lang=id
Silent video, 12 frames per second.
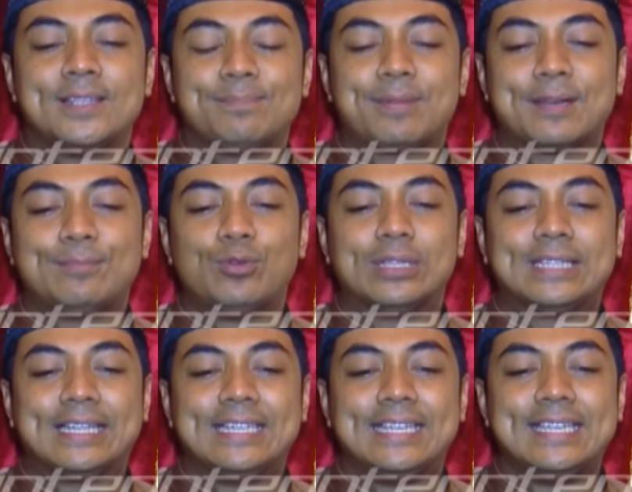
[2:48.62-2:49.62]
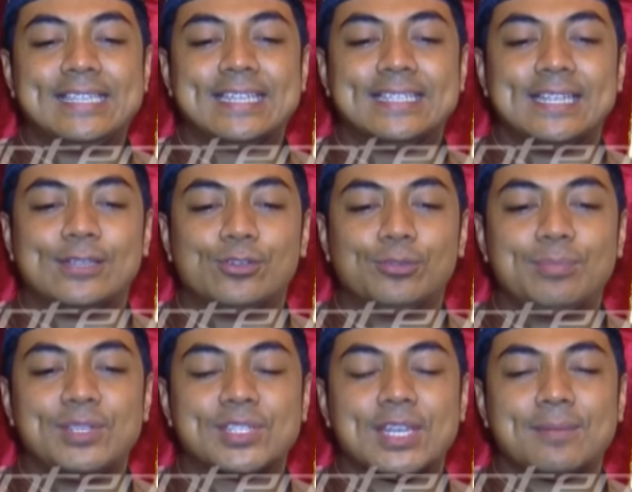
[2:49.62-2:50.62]
perbuatan ini cenderung
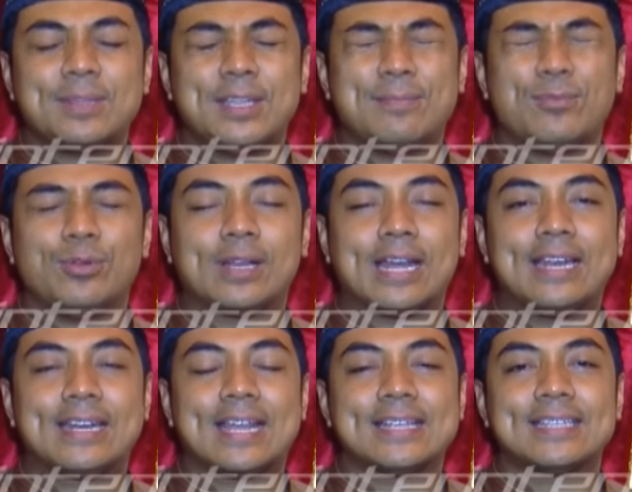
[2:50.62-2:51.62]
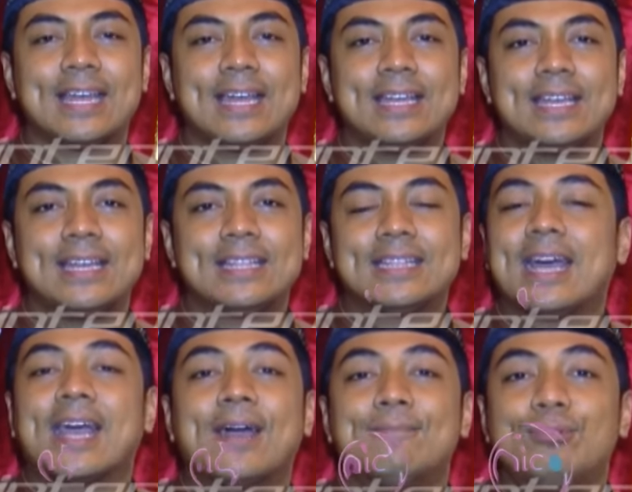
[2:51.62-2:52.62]
bisa menimbulkan rasa
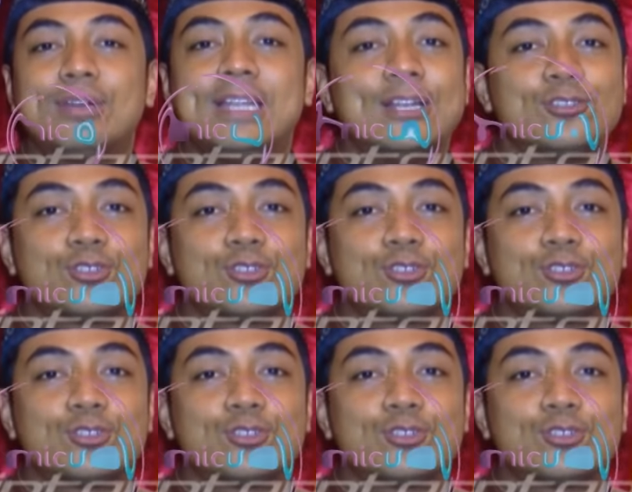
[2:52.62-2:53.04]
takabur dan